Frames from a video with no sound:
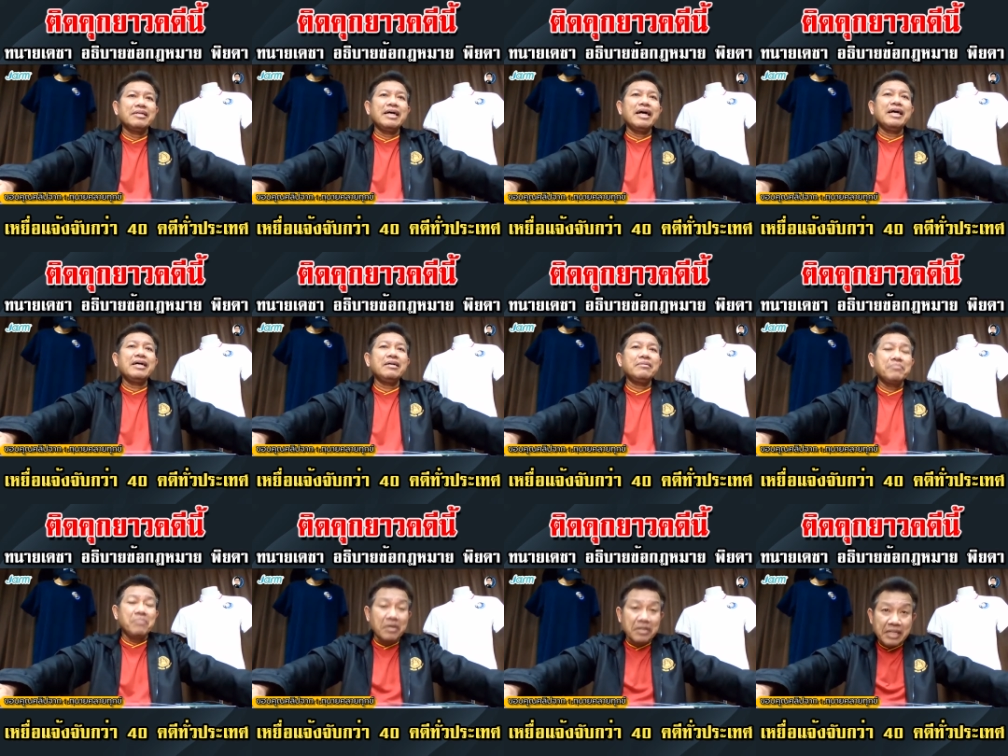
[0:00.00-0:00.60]
นะ
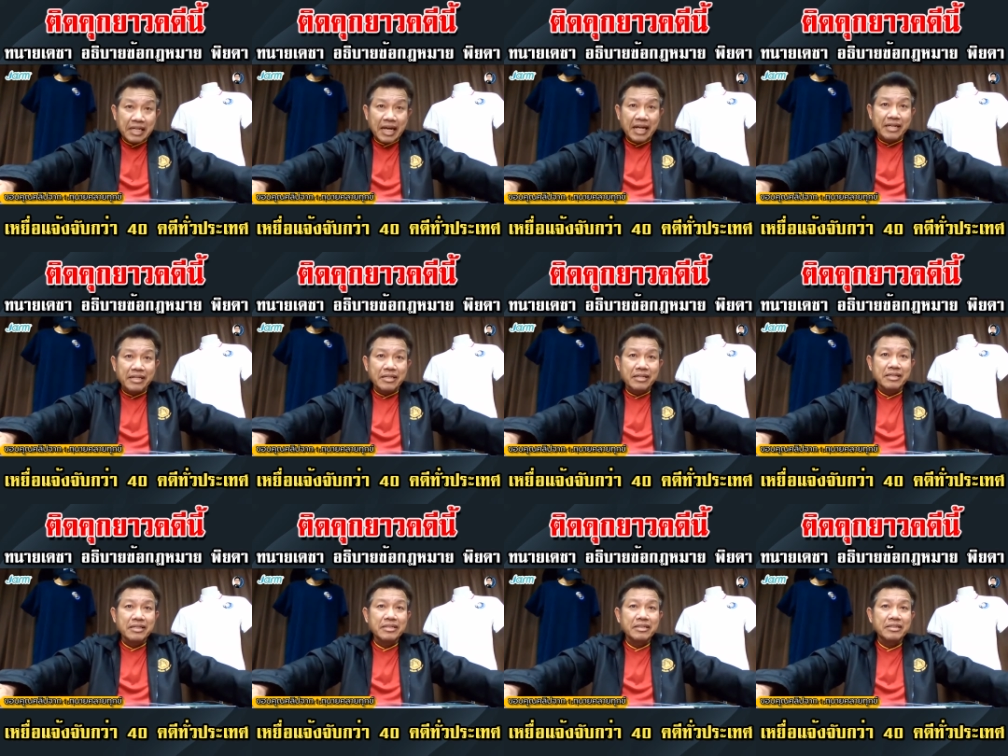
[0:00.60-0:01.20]
เพราะฉะนั้น
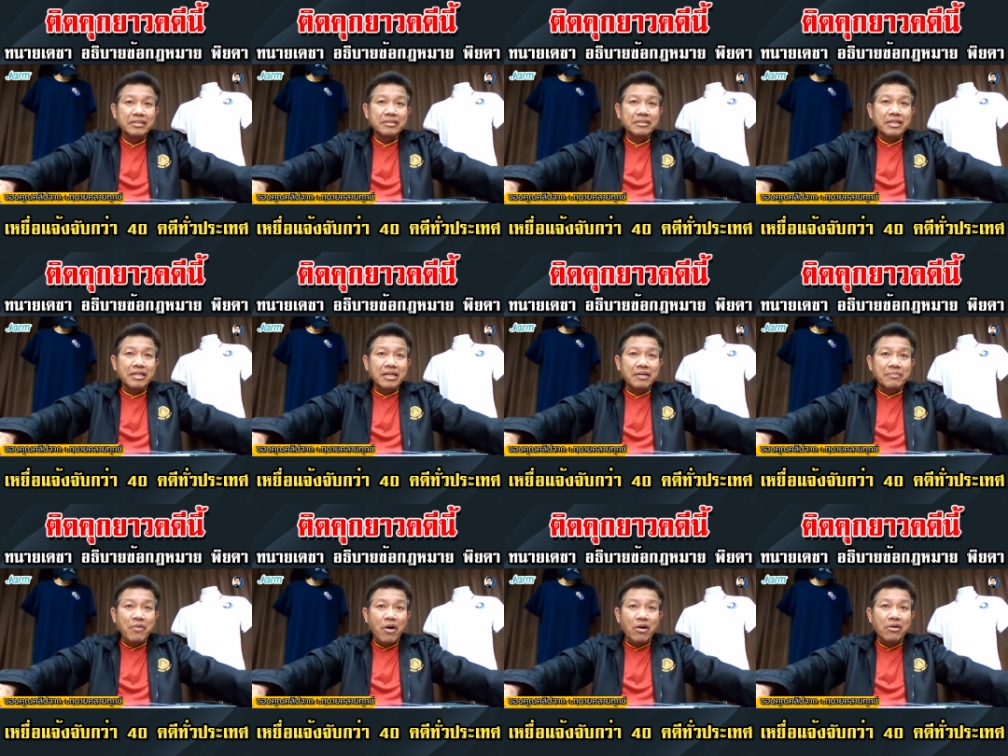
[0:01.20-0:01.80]
เธ
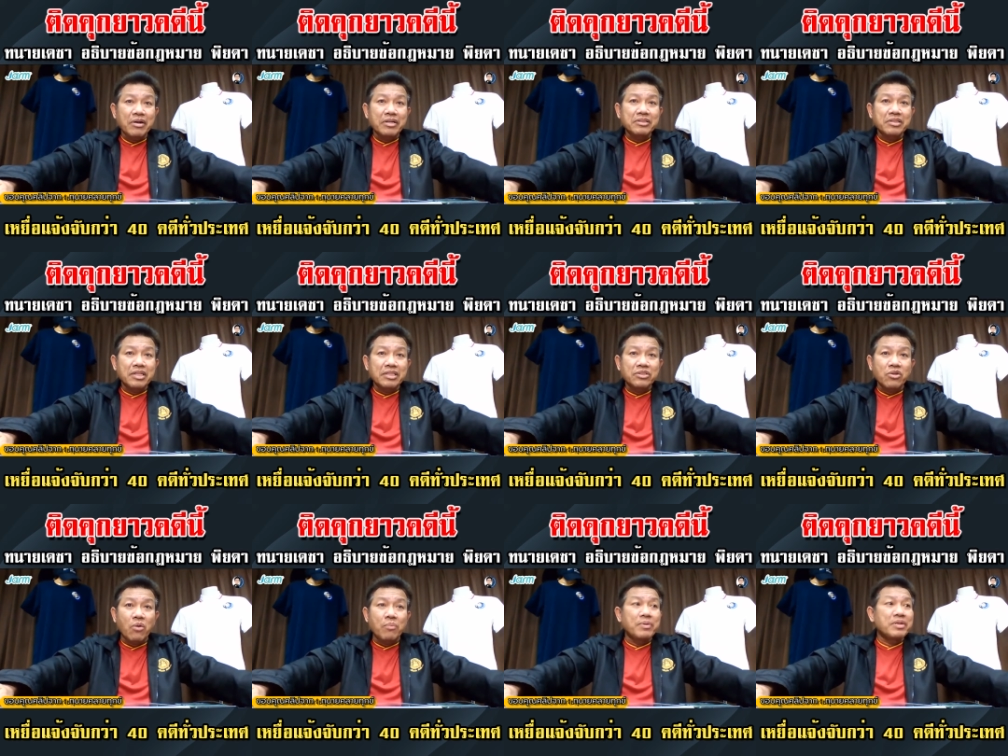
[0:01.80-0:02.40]
อบอกว่าเธ
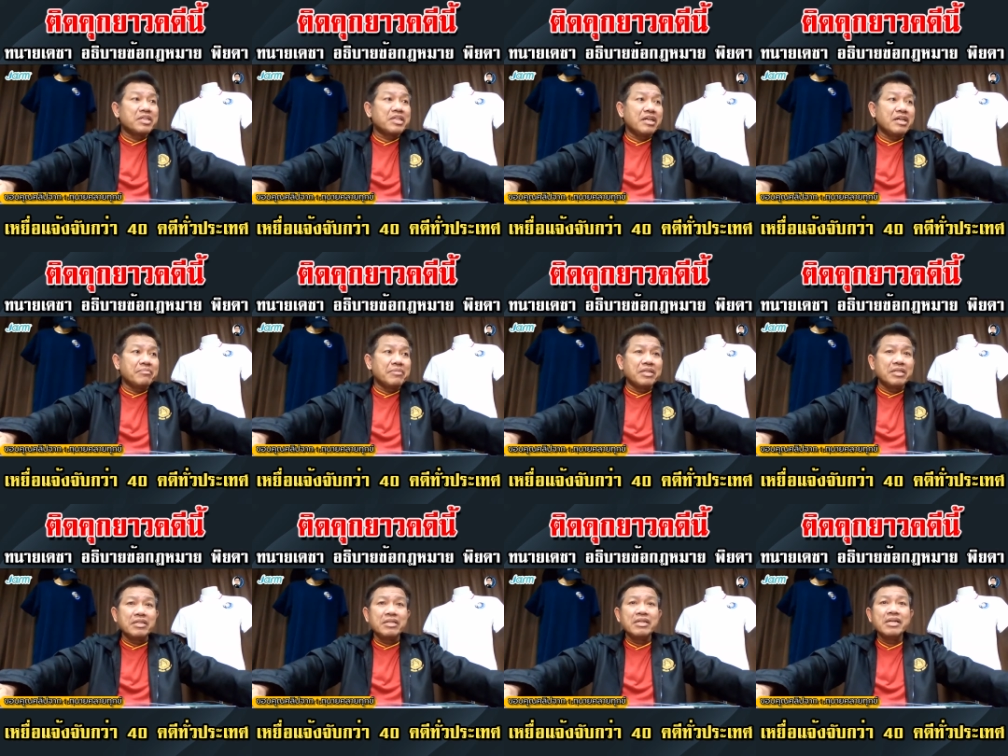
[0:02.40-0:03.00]
อตกเป็นเครื่อง
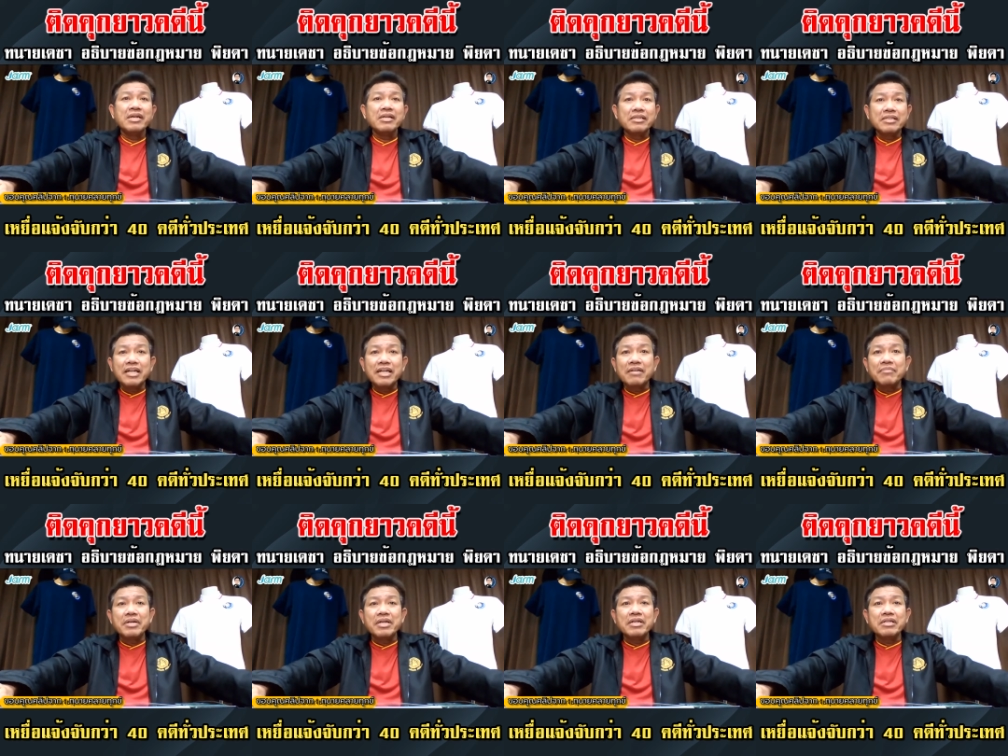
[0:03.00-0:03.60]
มือ เค
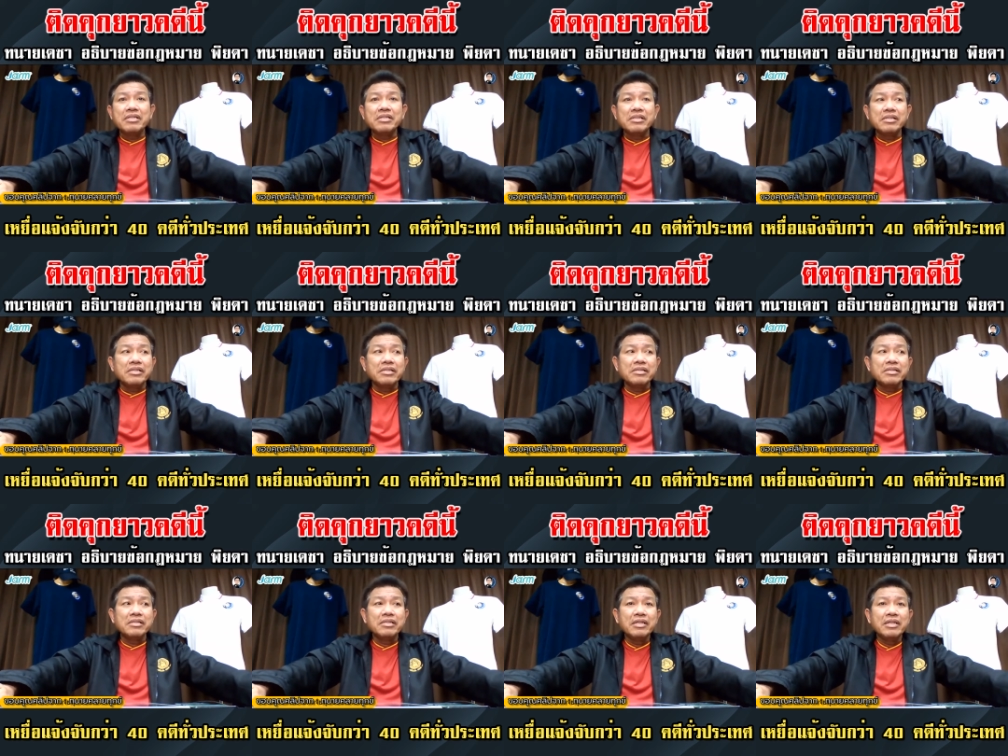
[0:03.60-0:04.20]
รื่องมือคือ